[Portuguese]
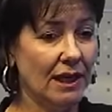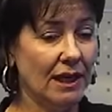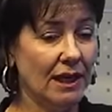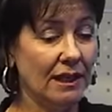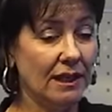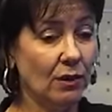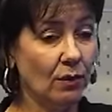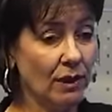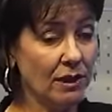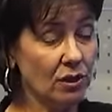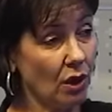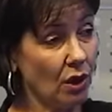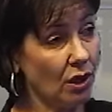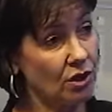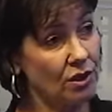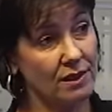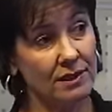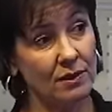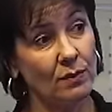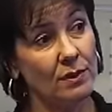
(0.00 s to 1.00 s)
Então as
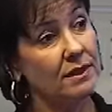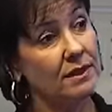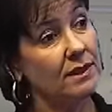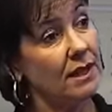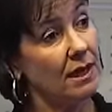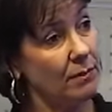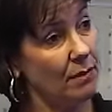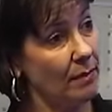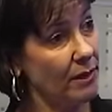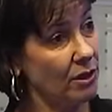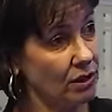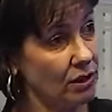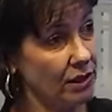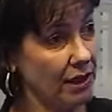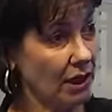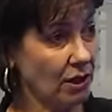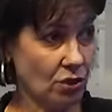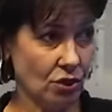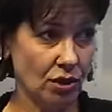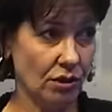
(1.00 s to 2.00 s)
lojas são extremamente
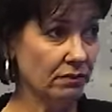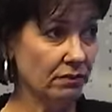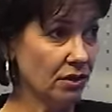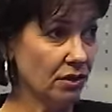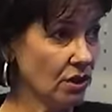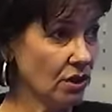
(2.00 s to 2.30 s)
criativas, já